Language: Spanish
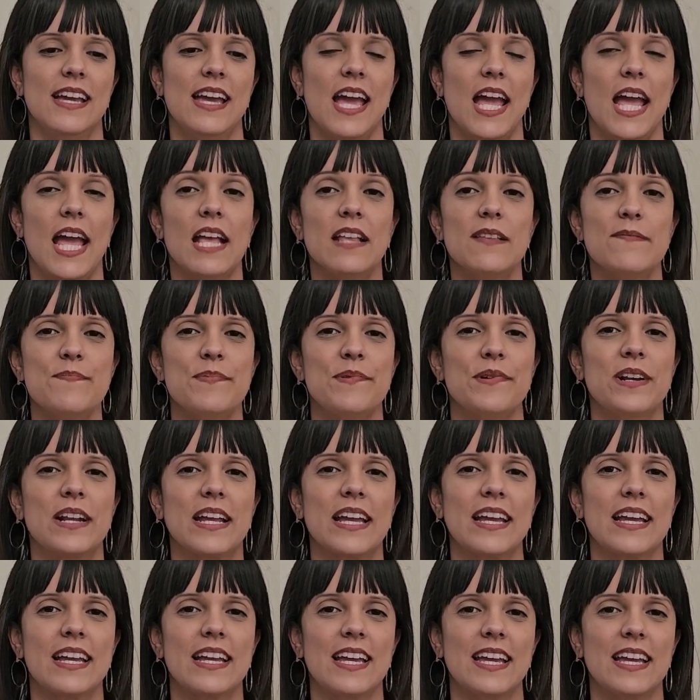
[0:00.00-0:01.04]
es
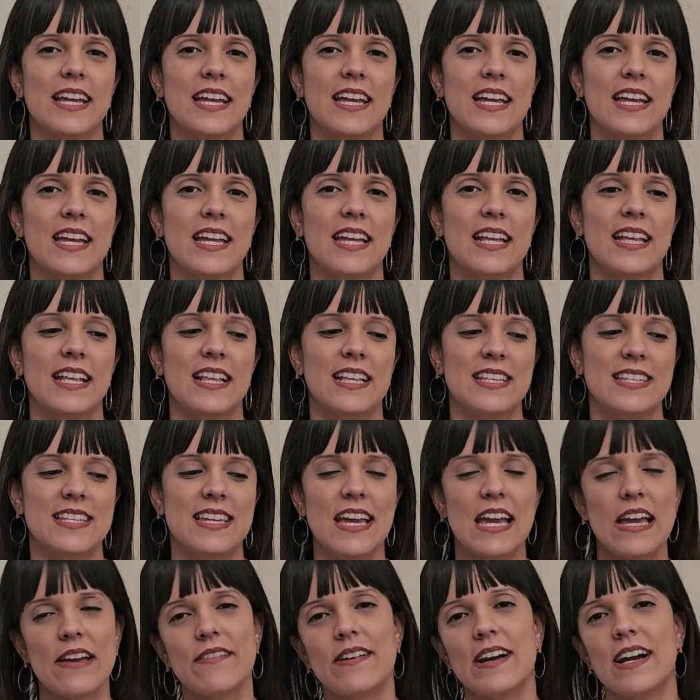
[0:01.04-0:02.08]
porque
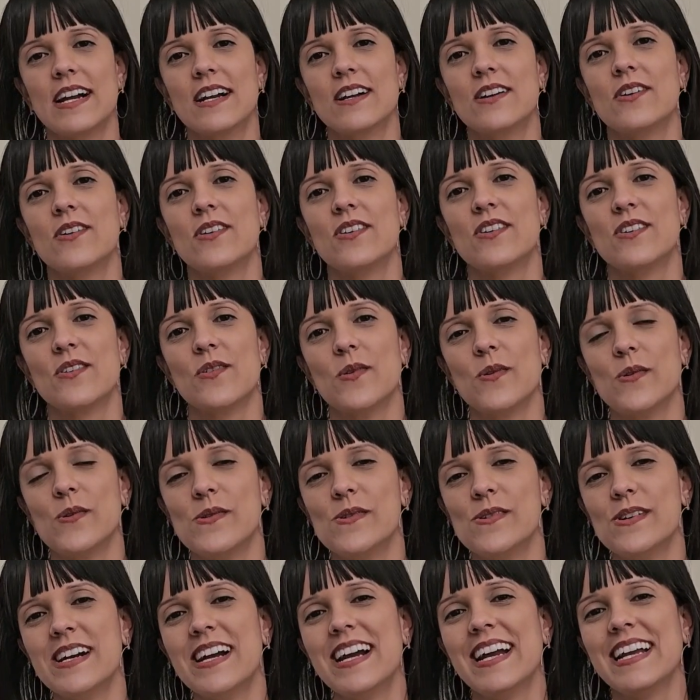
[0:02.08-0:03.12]
llevan
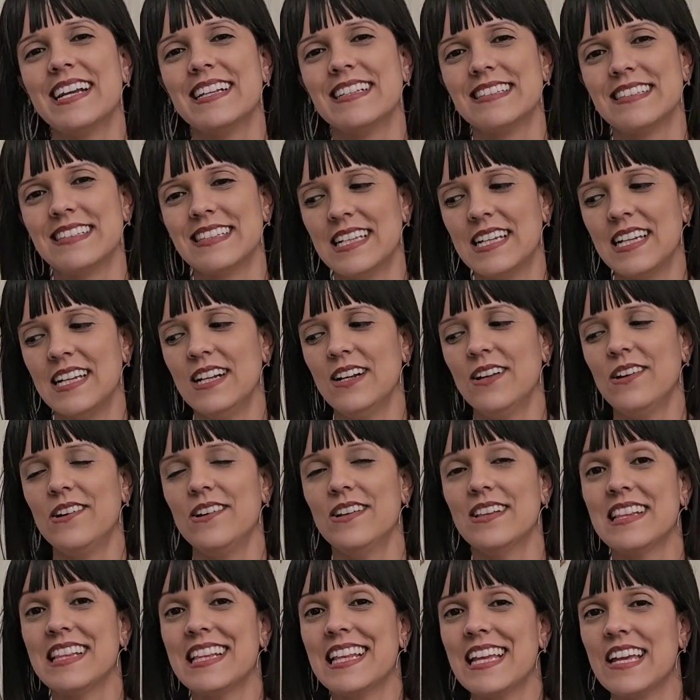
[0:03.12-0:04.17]
un estilo
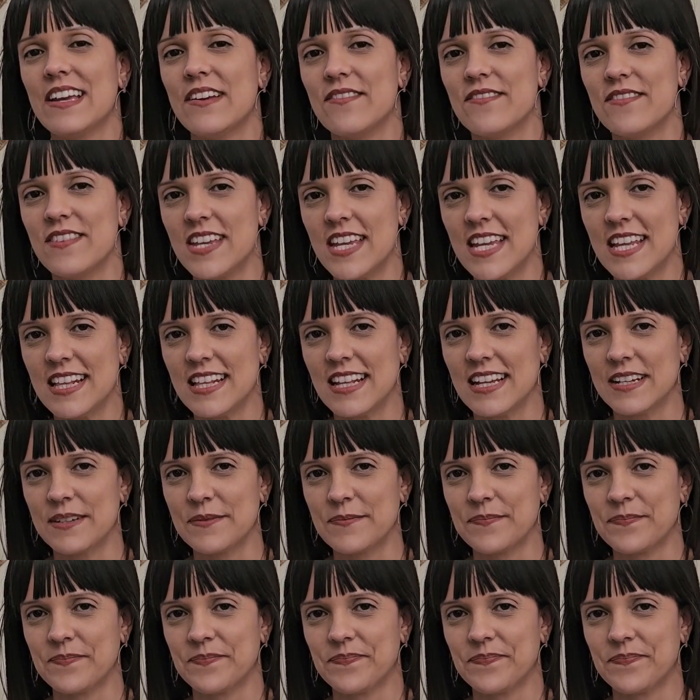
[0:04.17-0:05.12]
de vida.